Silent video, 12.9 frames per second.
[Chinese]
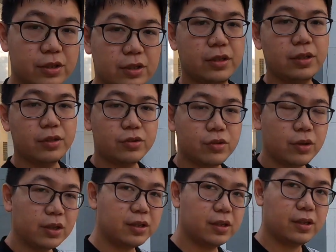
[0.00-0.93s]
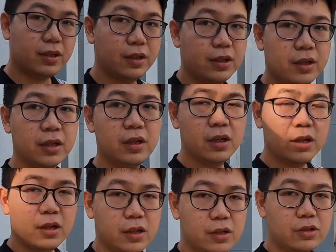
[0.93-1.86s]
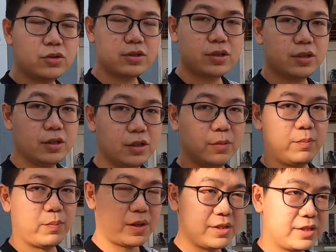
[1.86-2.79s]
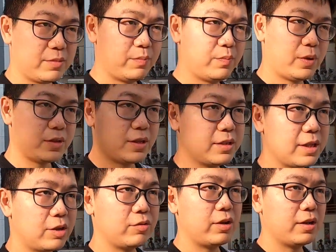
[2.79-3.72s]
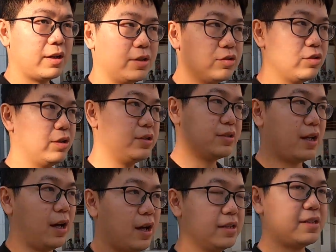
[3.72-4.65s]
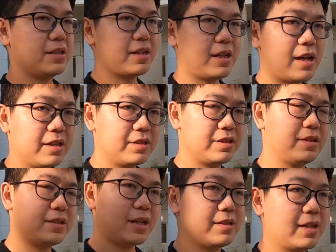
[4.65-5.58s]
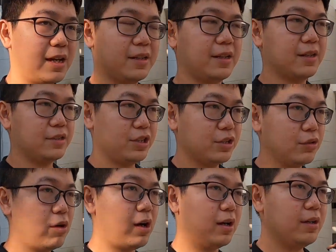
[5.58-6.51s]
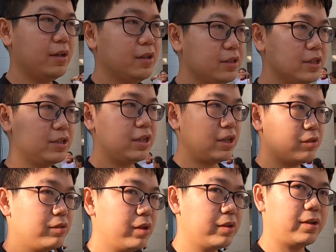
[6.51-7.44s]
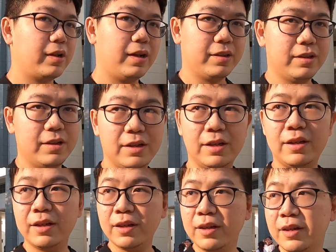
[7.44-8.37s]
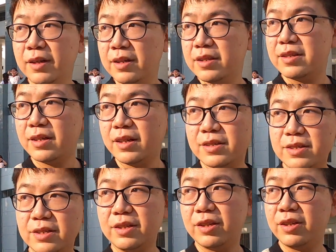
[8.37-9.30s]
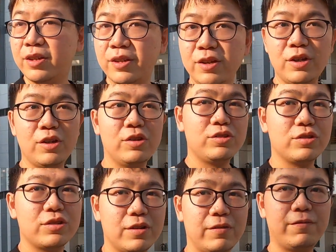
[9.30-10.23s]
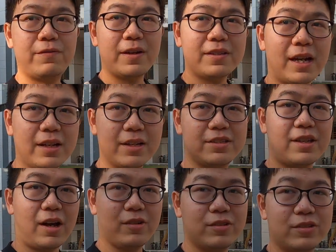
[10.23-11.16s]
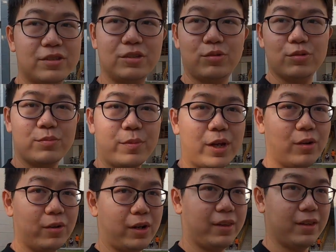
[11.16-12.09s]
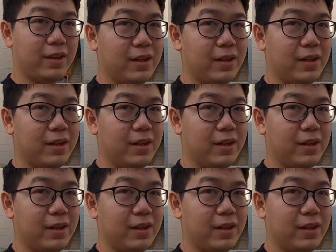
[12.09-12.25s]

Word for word: 日，所以就是本本身电影院人就很少，啊，再加上现在这样的一个情况，进电影院的人真的是就是非常的少，几乎是没有人。